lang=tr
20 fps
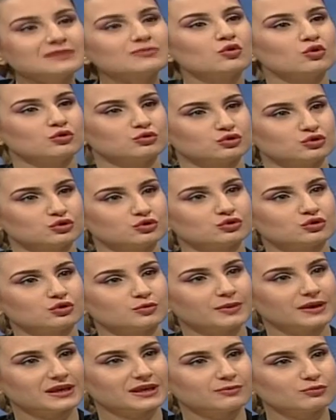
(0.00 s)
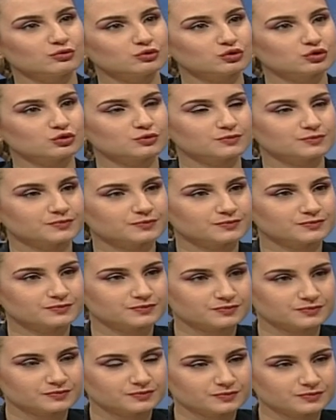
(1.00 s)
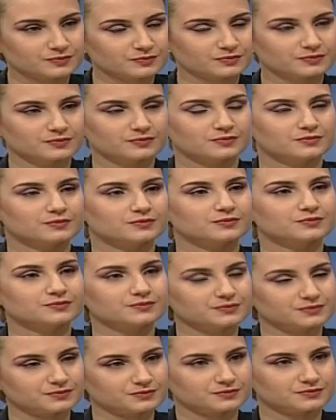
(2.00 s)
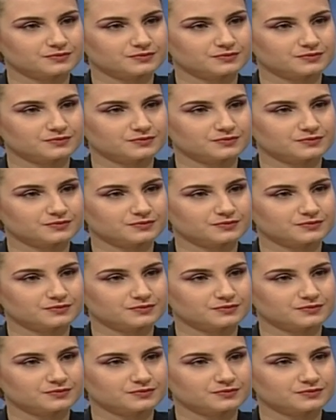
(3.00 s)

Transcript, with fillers: mi oluşturur? Evet kesinlikle. Hani ne yazık ki